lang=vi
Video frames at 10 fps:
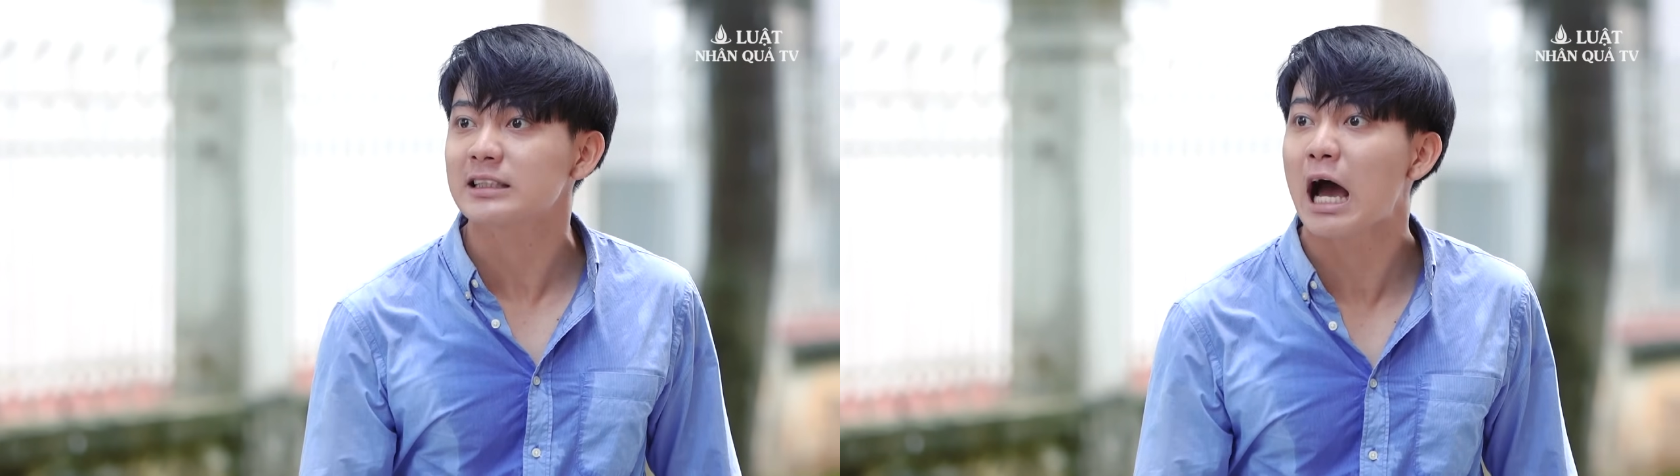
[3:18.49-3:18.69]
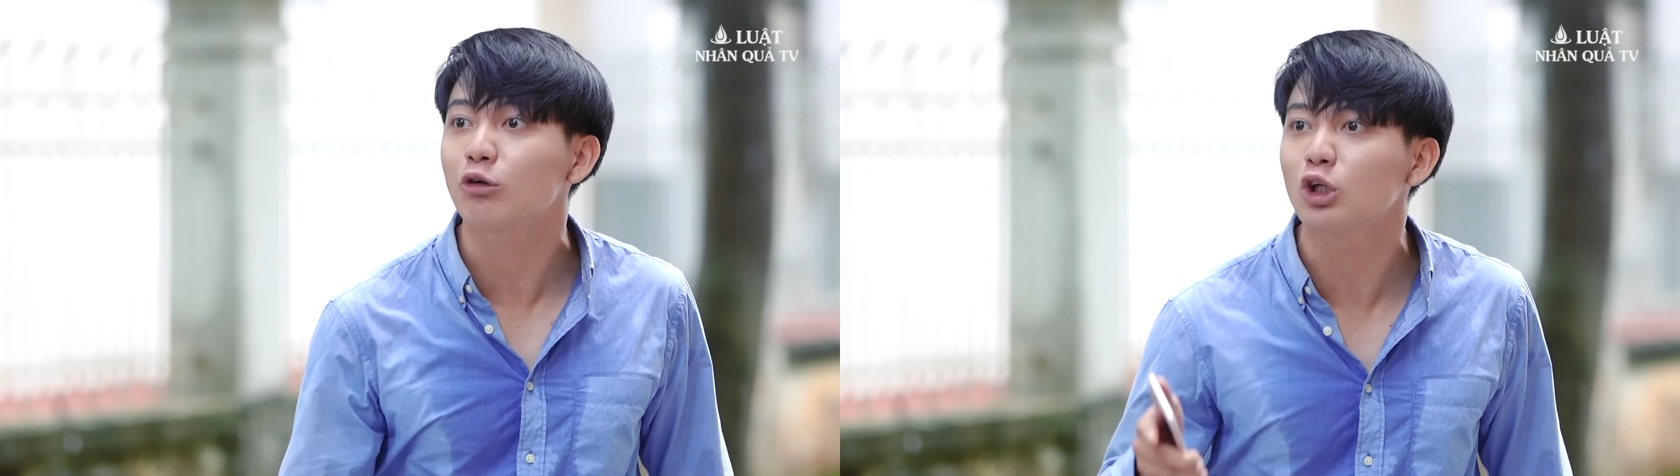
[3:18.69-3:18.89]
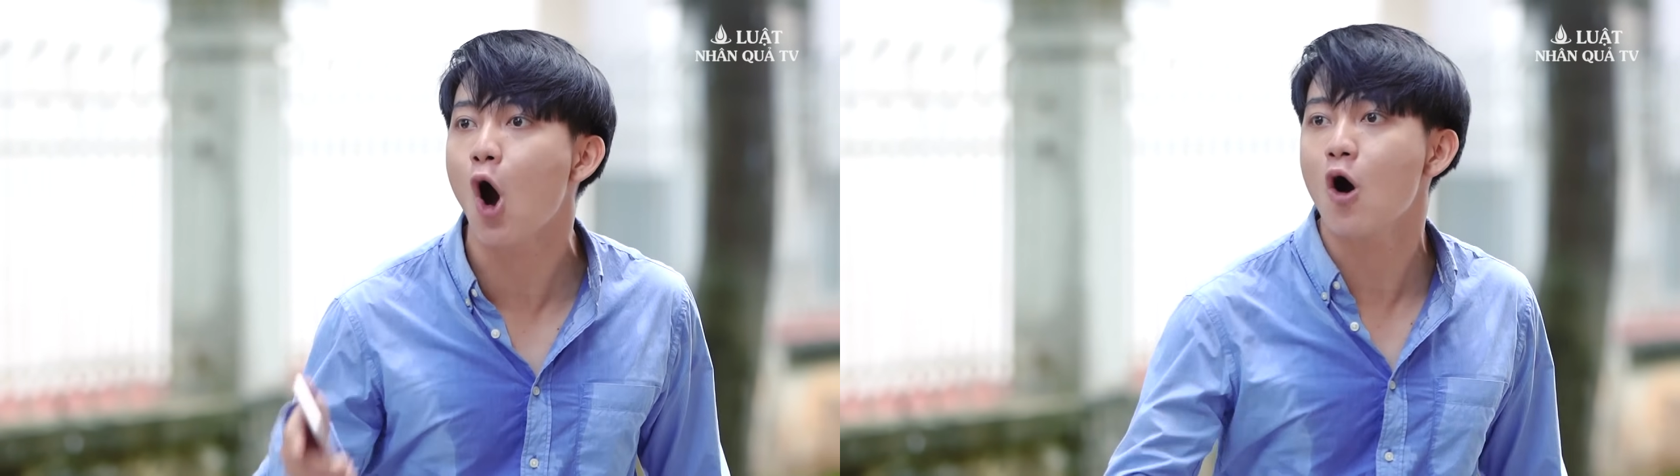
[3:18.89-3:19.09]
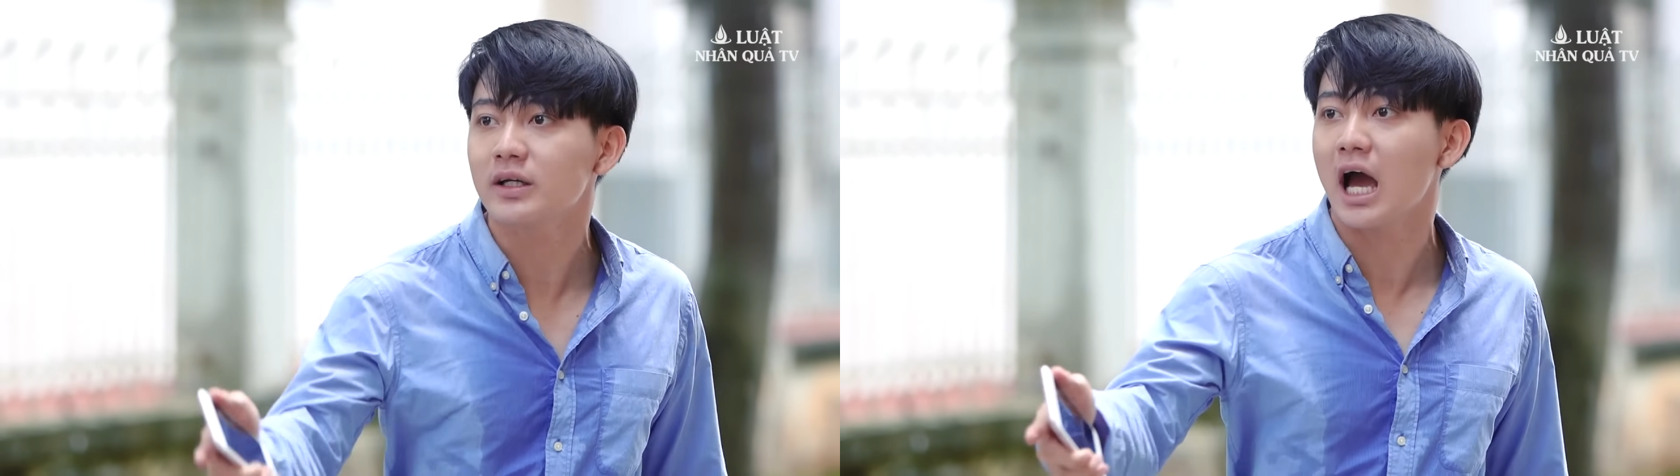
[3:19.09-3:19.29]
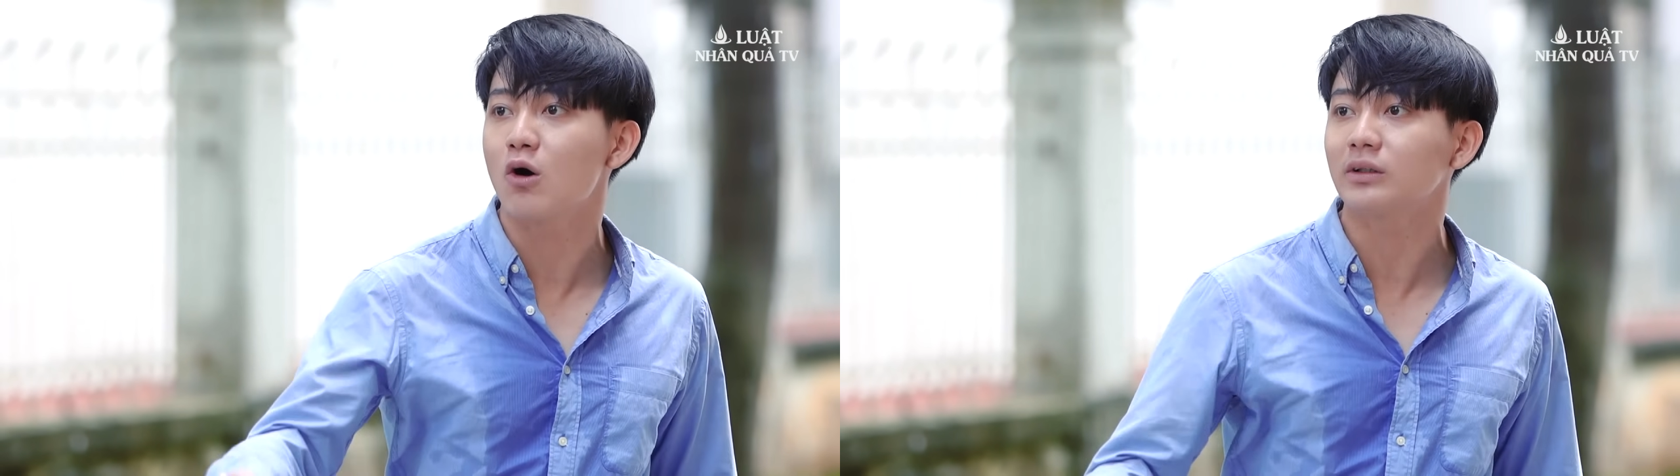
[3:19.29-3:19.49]
Tao cho
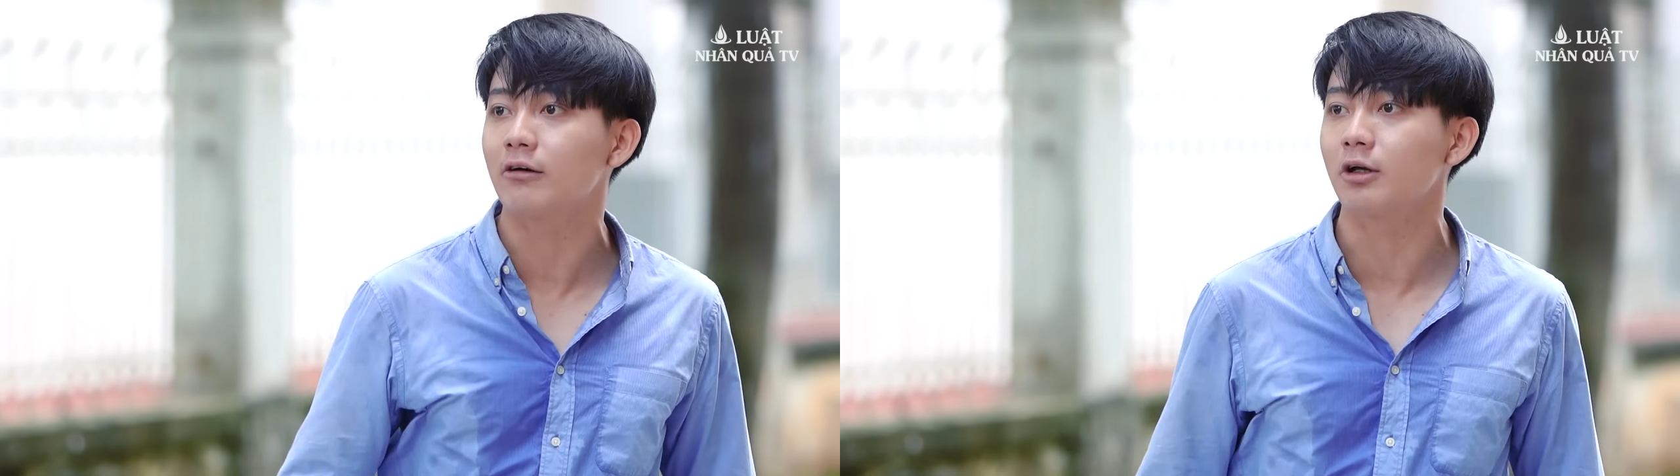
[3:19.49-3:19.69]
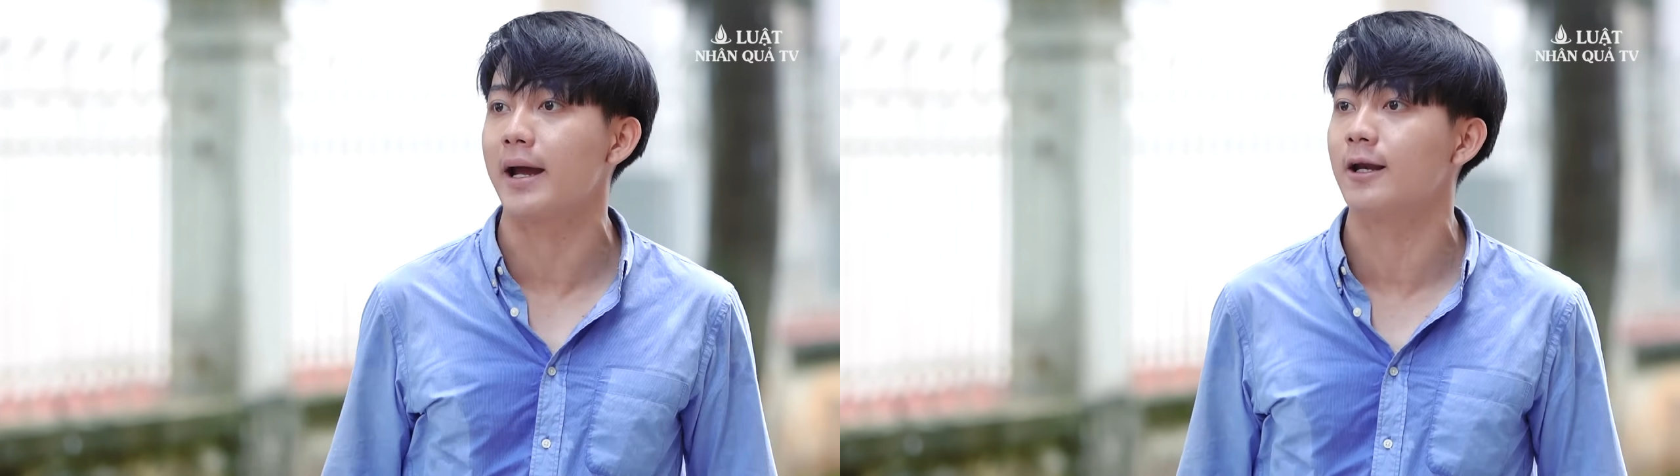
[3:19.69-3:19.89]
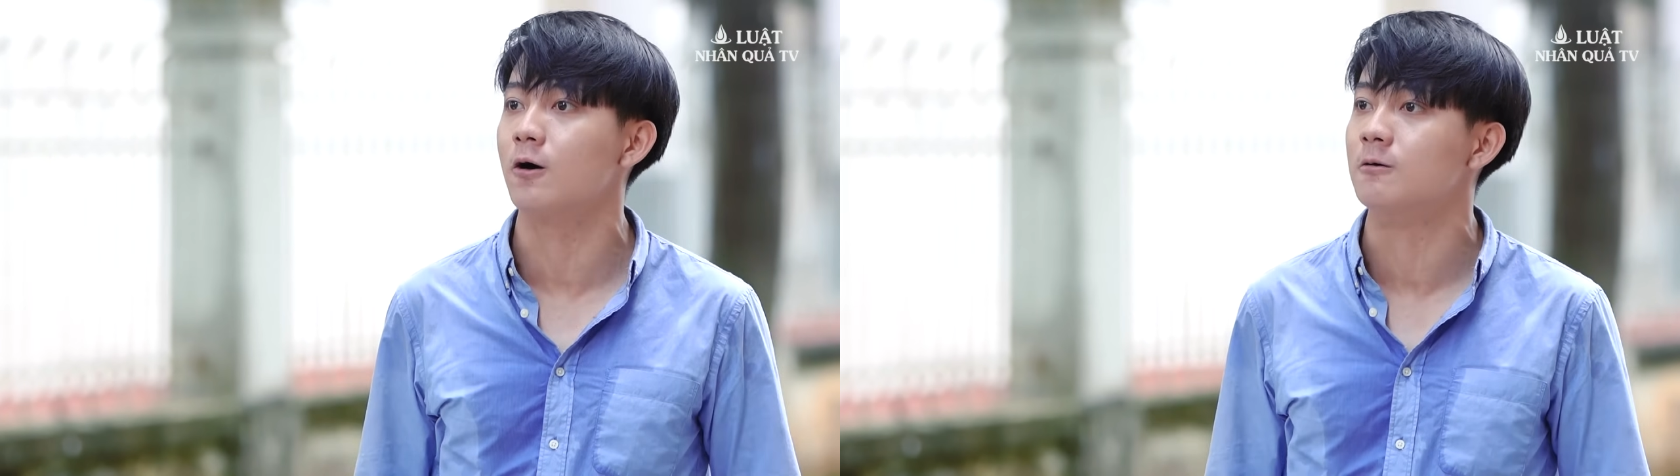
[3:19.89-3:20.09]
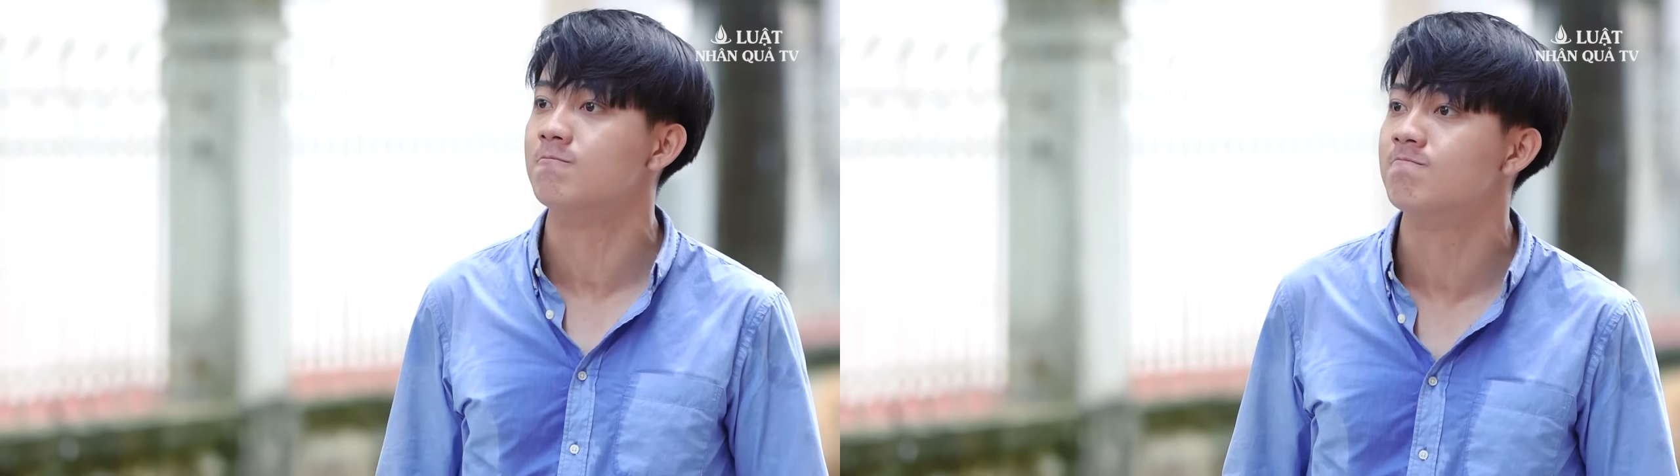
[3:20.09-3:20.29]
con vợ của tao cho mày luôn.